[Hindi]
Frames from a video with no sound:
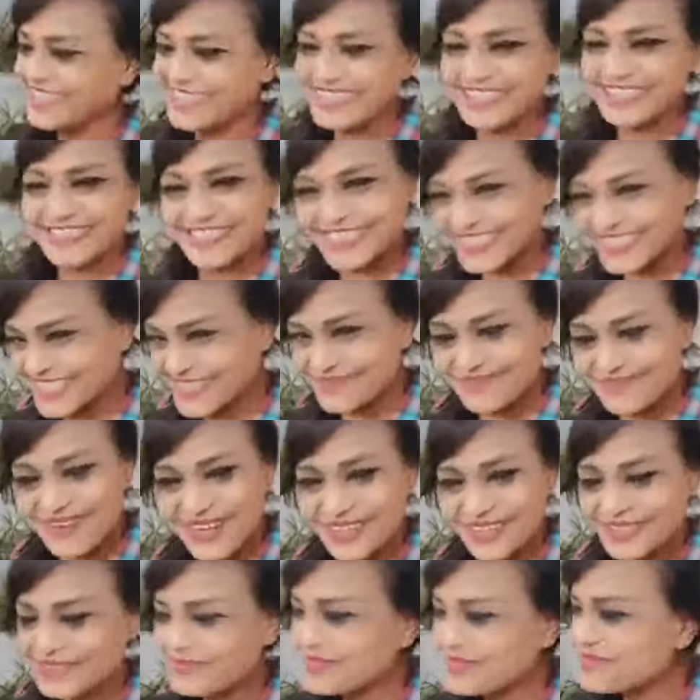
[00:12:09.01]
किसी की
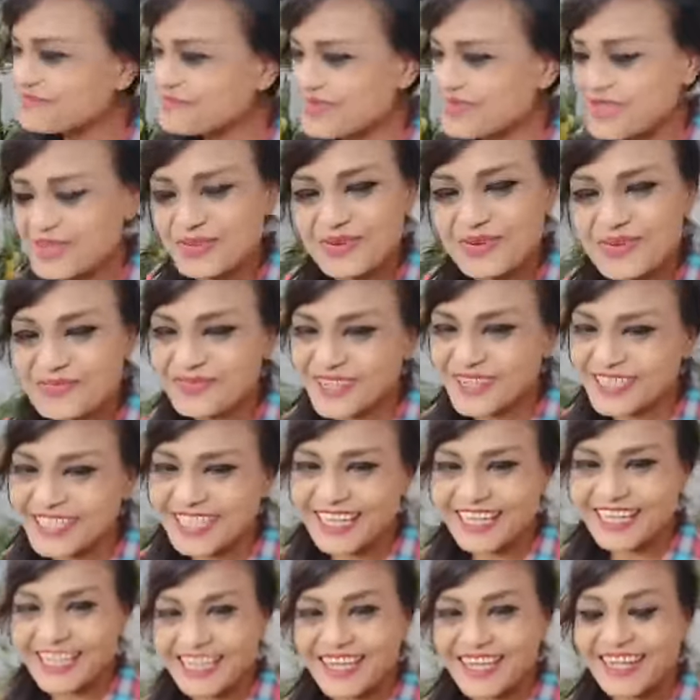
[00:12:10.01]
बातों में बिल्कुल मत
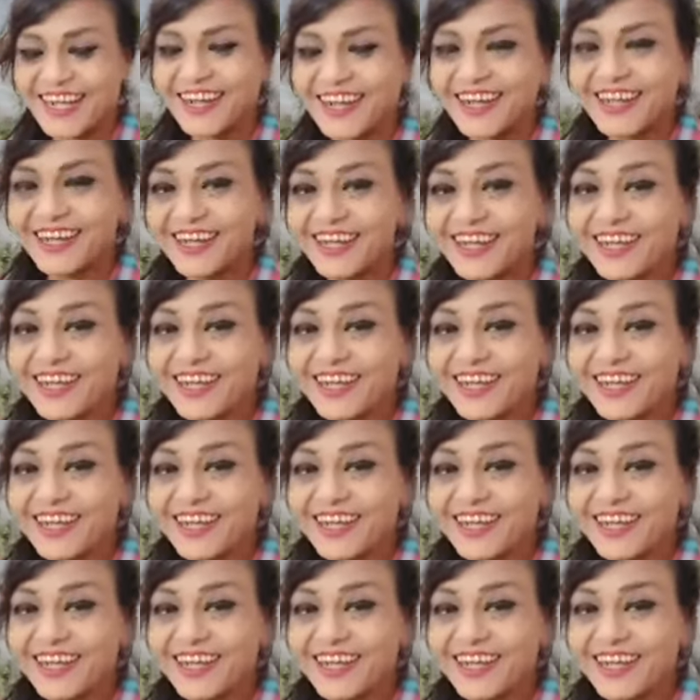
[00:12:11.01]
आइएगा